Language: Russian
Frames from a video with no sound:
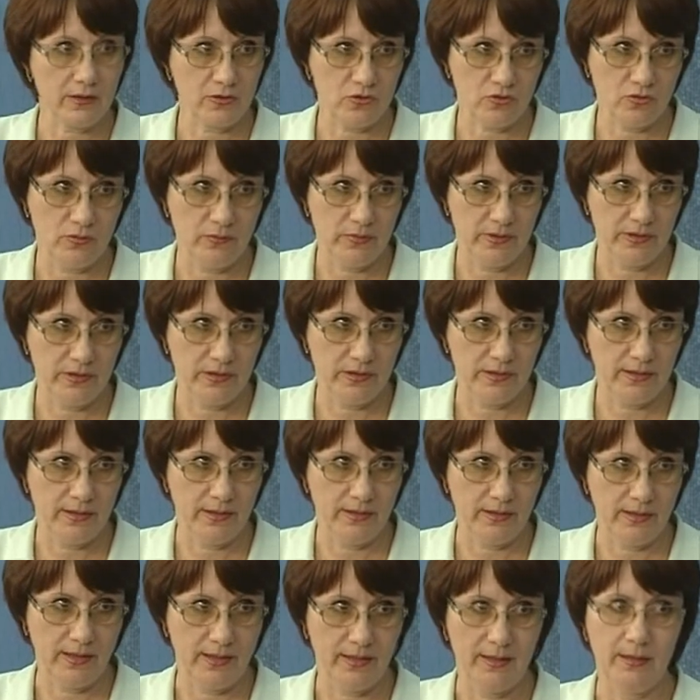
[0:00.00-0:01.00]
должно быть
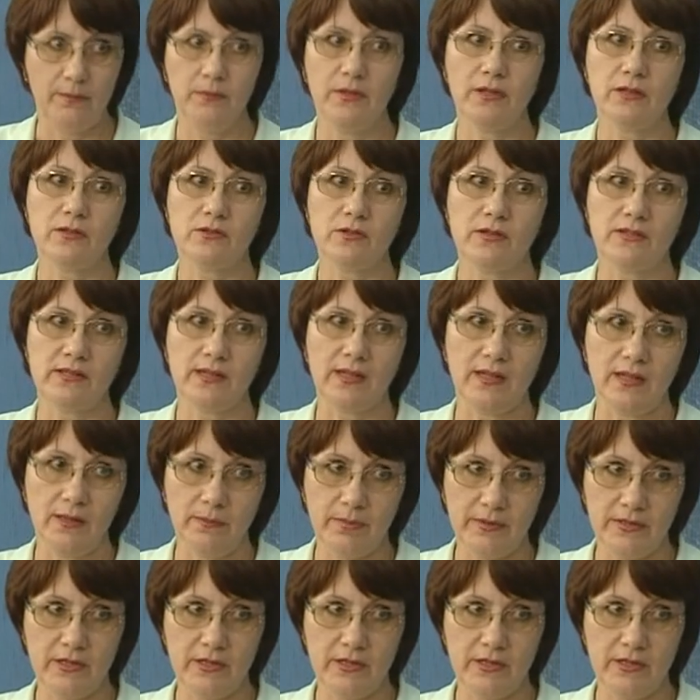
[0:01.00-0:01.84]
единое. И меры социальной